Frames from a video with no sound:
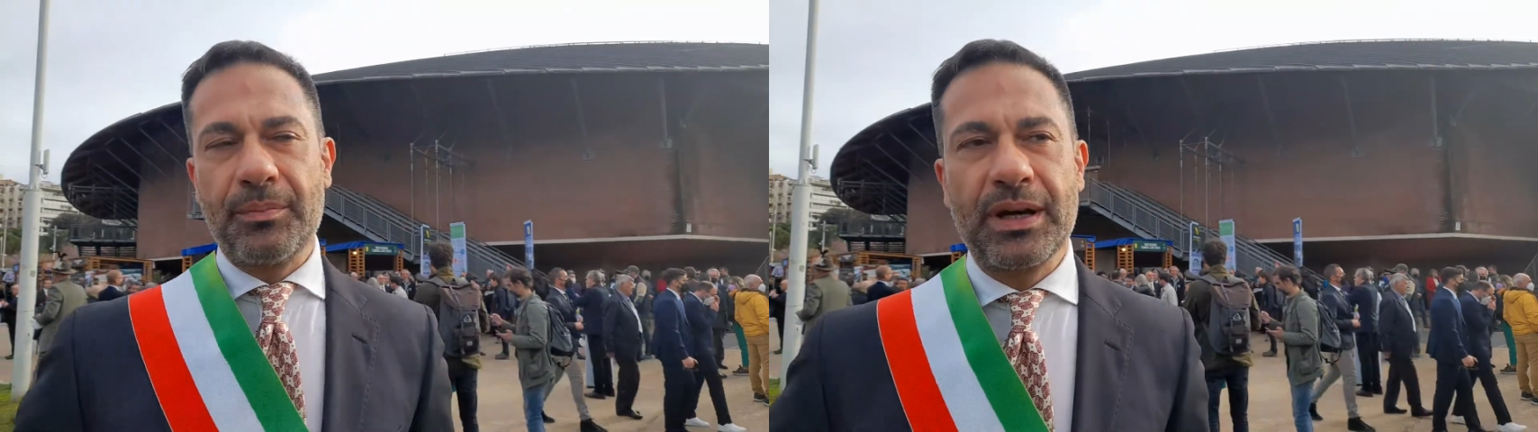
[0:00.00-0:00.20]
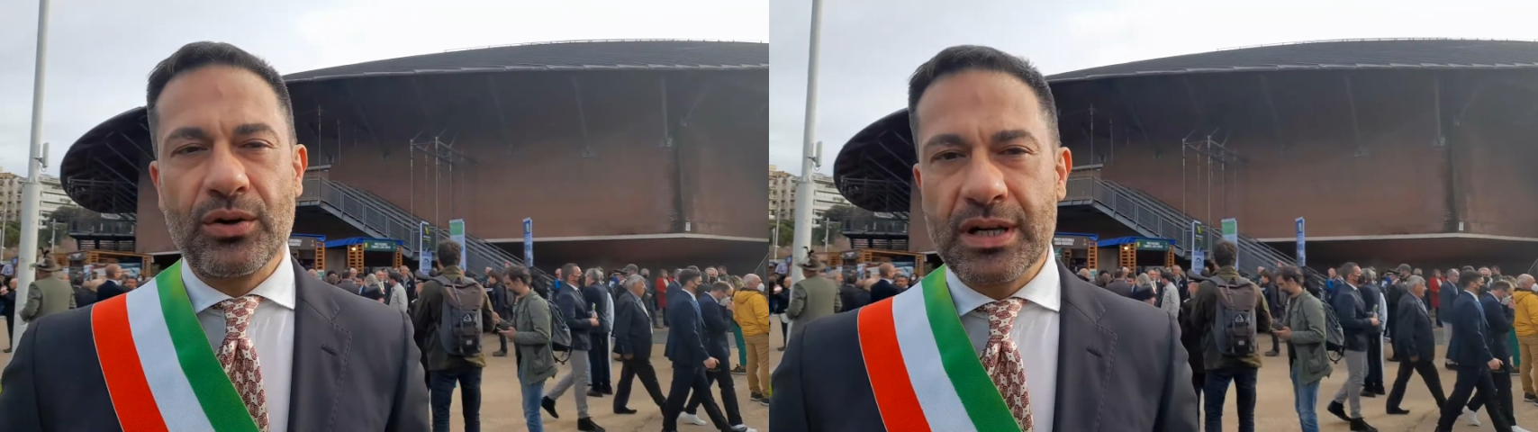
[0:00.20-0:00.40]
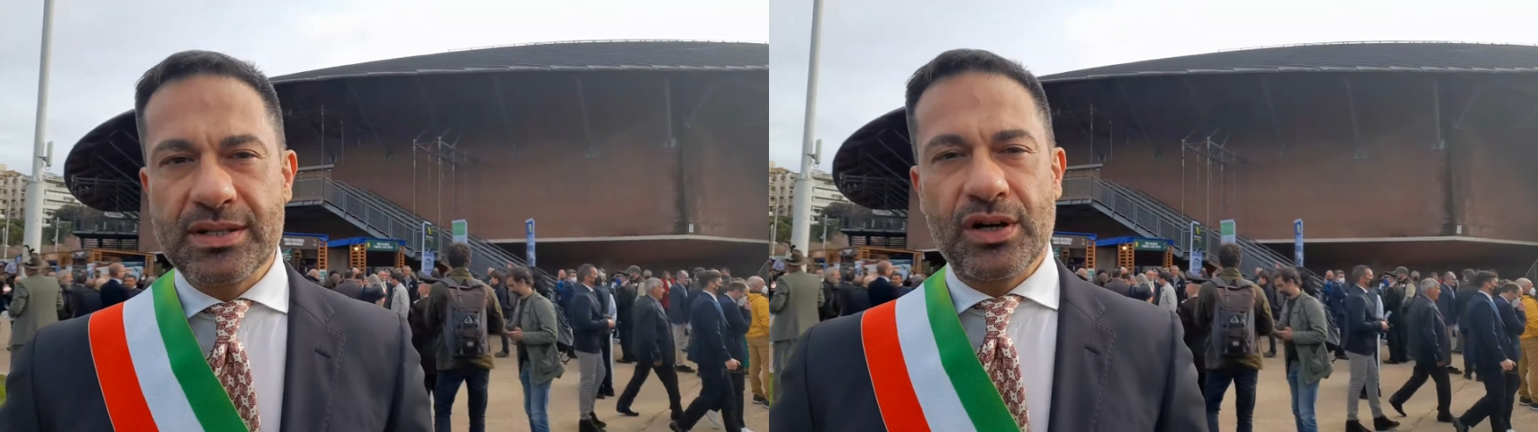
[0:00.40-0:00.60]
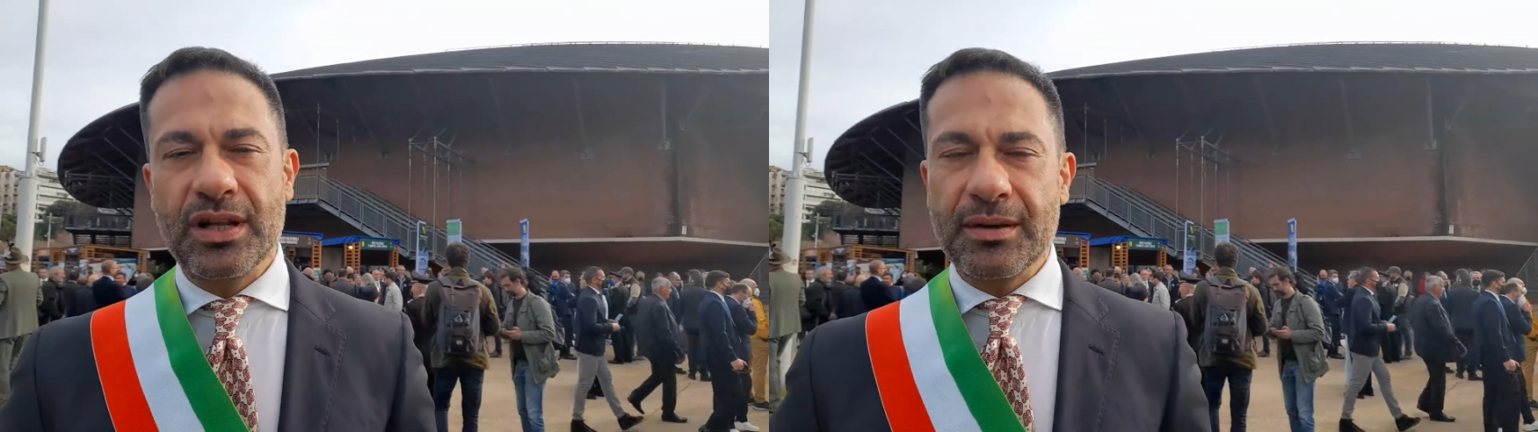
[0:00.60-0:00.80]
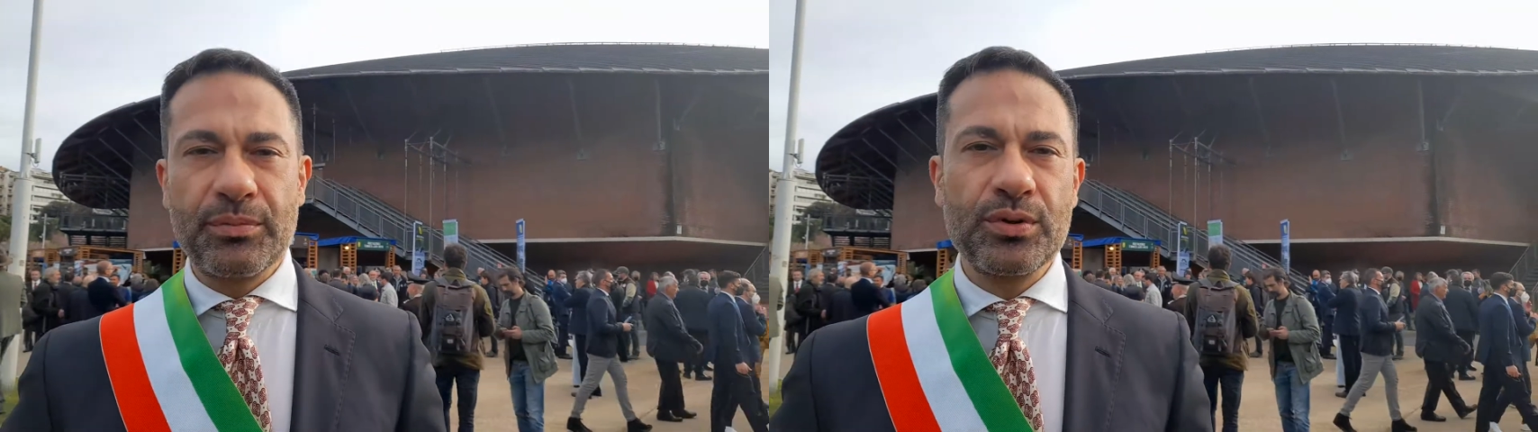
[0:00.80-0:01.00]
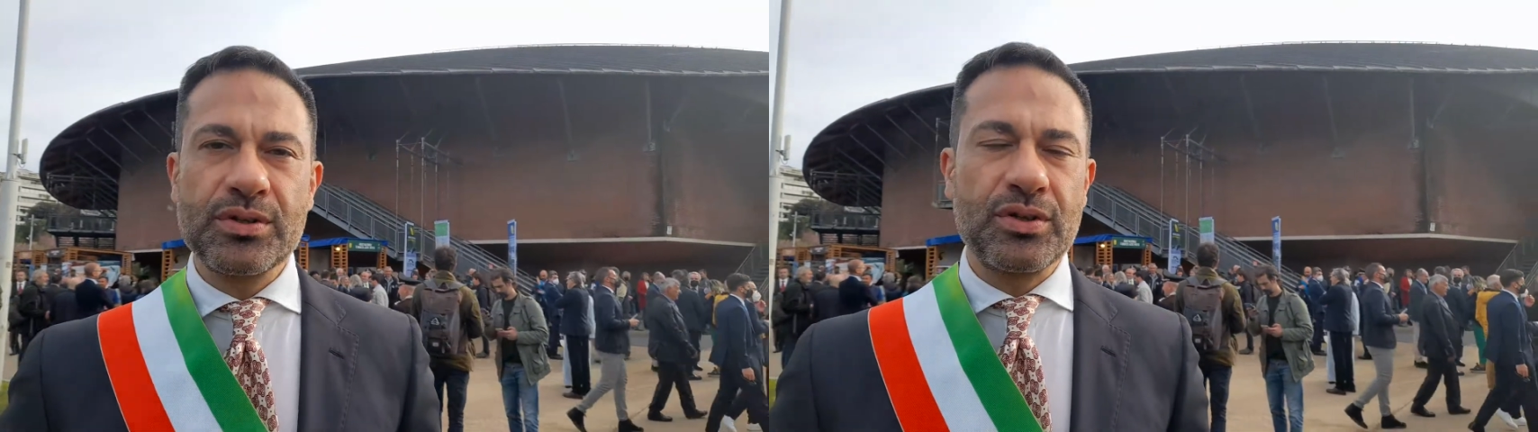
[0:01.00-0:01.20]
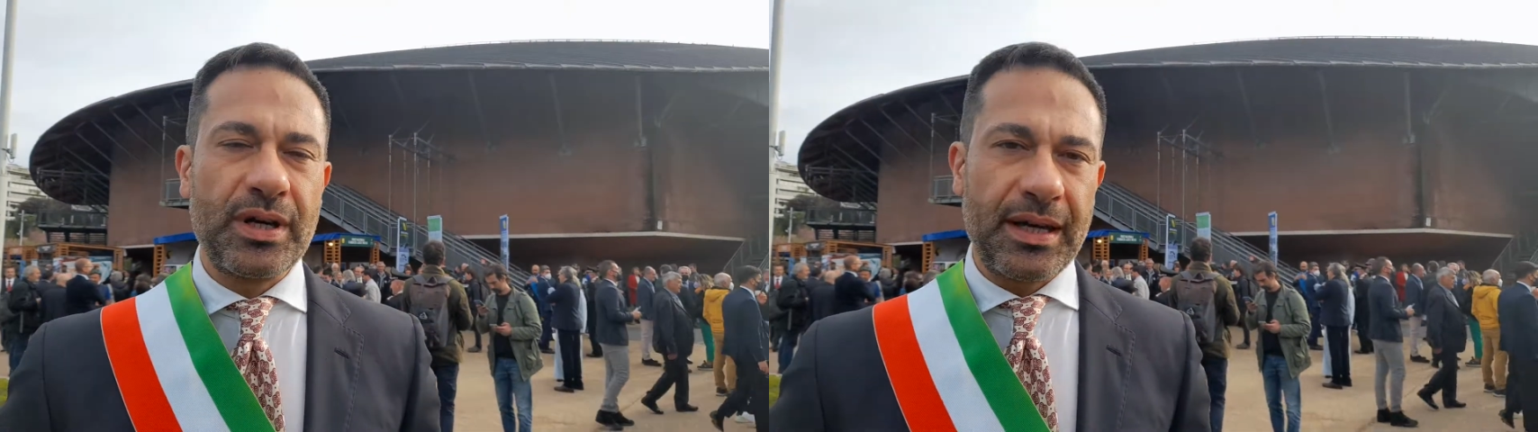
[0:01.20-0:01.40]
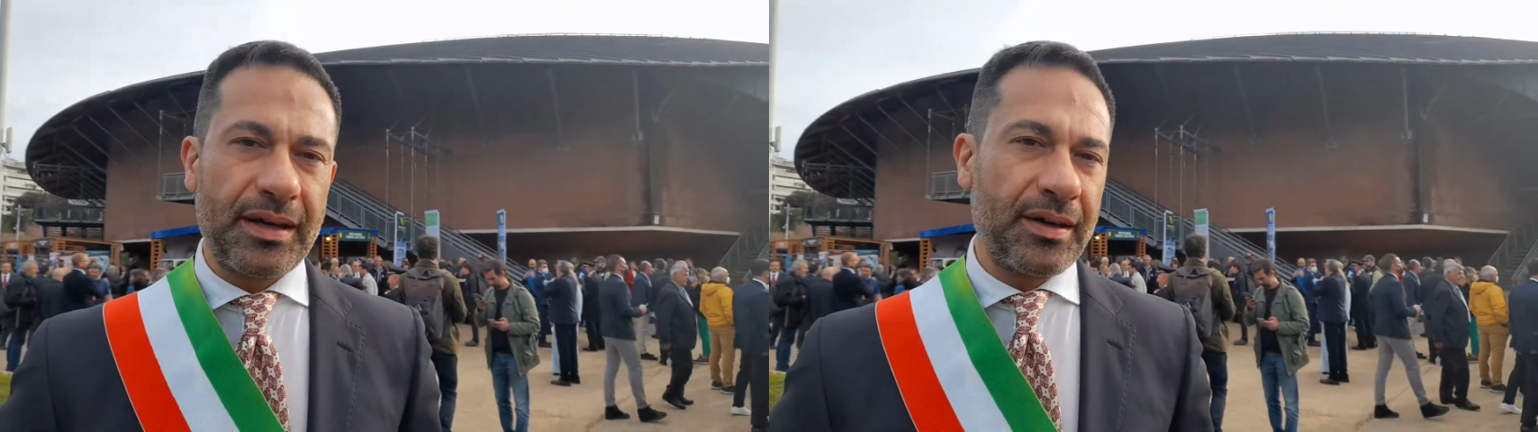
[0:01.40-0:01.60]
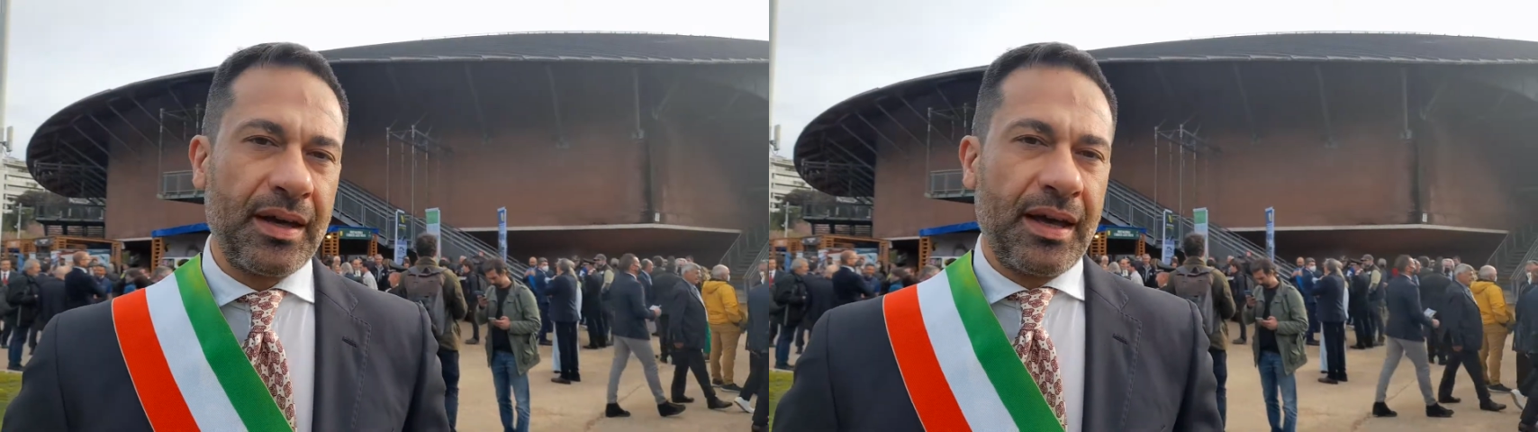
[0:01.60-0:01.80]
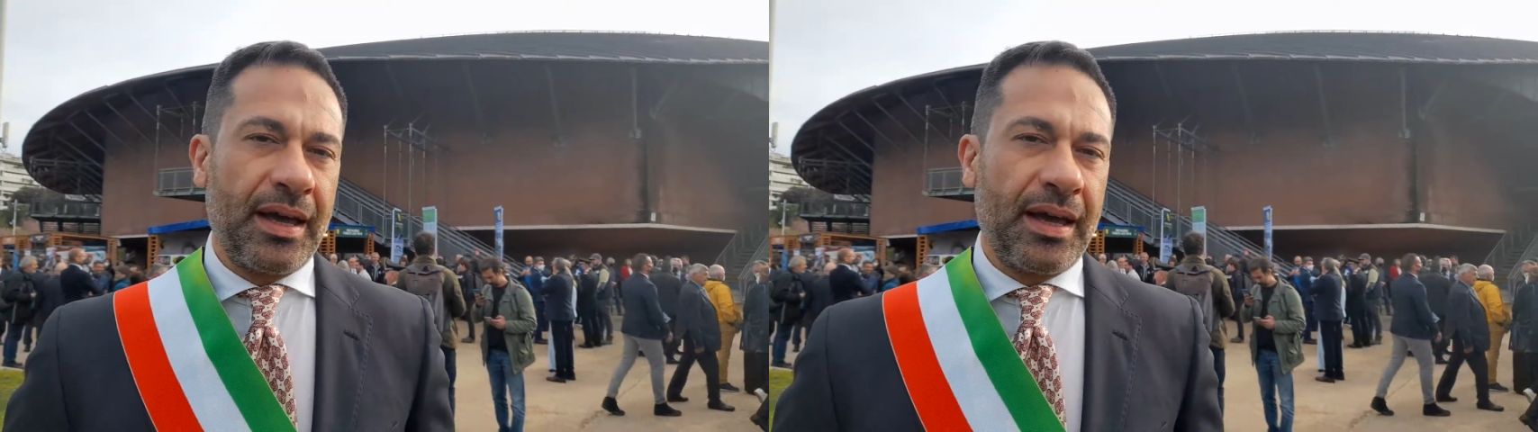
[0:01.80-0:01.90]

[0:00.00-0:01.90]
Parco Nazionale d'Abruzzo è,